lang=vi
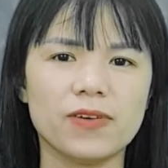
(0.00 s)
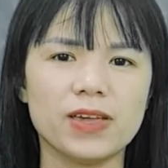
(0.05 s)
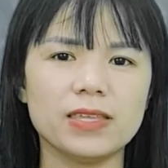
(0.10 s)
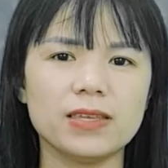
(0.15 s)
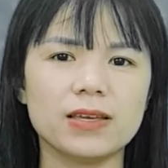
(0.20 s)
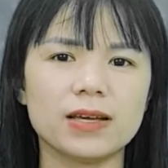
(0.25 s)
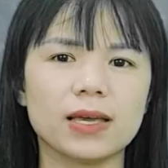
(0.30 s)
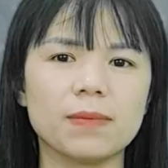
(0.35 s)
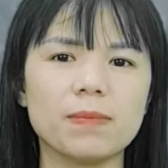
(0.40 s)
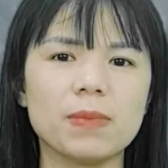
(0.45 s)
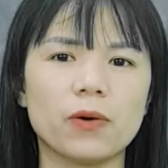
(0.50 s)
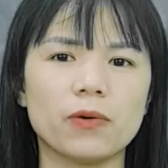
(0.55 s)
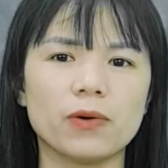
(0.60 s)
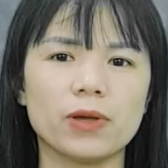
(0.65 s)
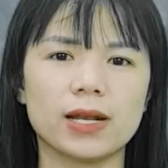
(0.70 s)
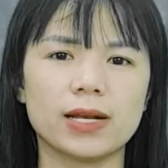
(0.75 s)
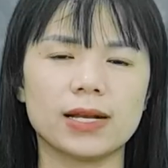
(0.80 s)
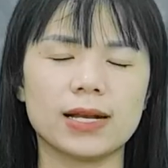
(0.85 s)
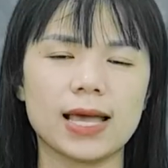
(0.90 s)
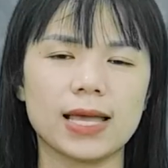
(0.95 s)
Vì những cái biểu
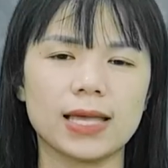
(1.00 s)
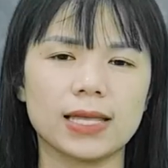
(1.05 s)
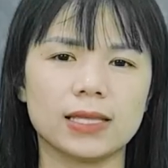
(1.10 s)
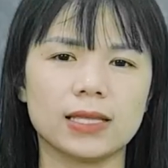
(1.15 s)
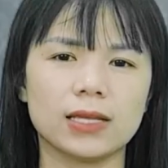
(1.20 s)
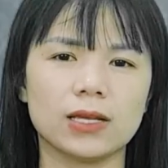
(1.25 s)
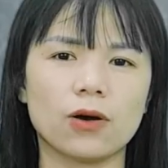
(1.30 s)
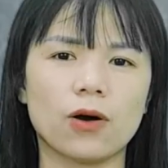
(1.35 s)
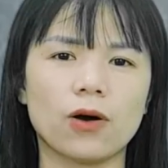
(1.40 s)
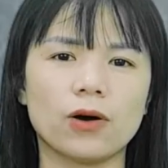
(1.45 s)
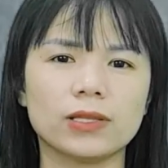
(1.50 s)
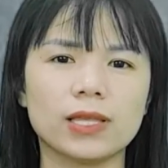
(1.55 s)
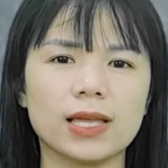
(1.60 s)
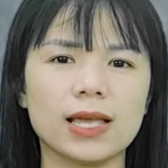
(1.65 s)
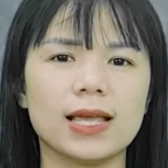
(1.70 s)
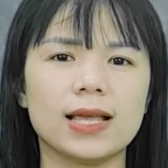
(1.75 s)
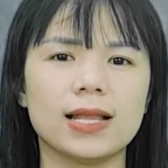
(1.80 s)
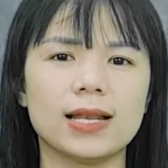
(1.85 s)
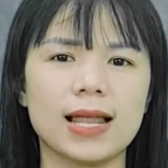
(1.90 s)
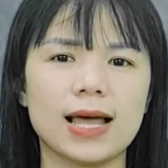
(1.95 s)
hiện này thì có
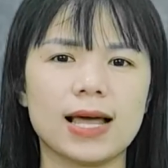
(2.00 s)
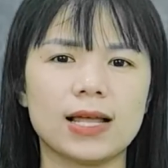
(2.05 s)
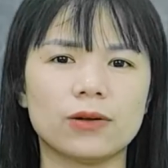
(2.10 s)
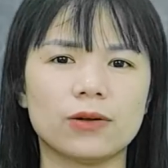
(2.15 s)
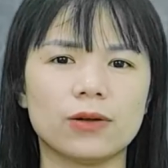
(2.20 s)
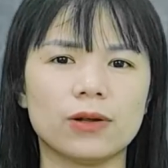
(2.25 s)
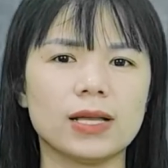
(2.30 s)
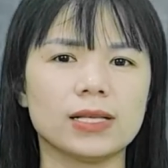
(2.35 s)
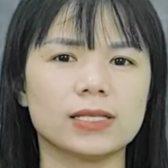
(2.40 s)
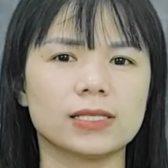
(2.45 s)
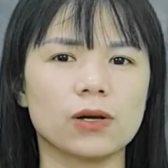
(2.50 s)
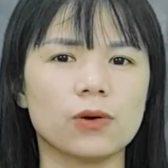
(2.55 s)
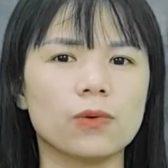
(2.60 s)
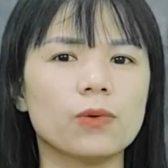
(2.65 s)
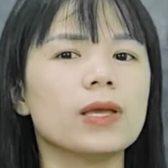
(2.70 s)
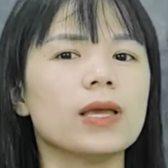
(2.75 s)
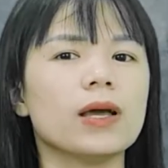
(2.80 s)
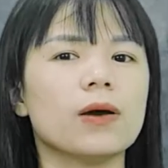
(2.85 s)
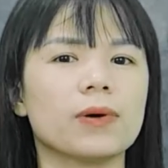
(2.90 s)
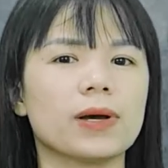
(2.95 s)
thể là nó là
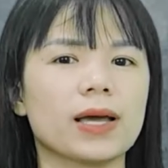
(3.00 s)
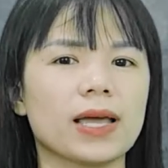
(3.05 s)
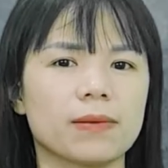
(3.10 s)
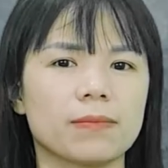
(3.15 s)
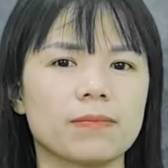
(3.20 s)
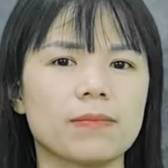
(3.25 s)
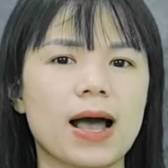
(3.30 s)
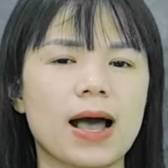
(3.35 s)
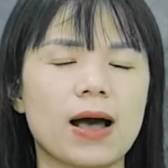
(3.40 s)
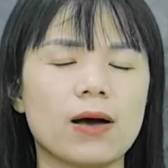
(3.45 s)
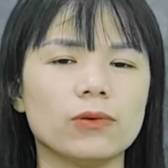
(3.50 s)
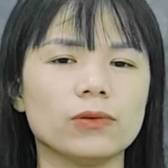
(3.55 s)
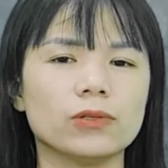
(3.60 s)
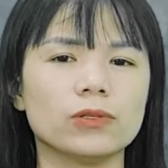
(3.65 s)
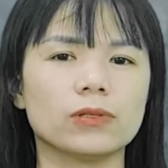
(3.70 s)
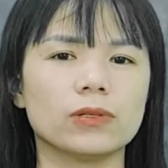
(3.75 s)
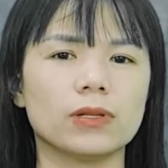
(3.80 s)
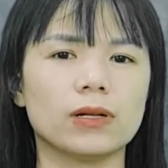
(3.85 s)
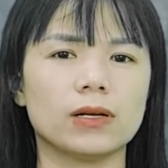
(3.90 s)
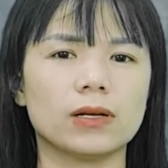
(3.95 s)
dấu hiệu cảnh báo
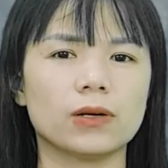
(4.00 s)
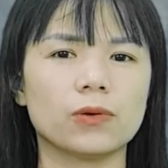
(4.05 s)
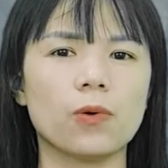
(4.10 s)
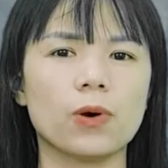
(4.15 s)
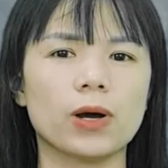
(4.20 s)
ờ,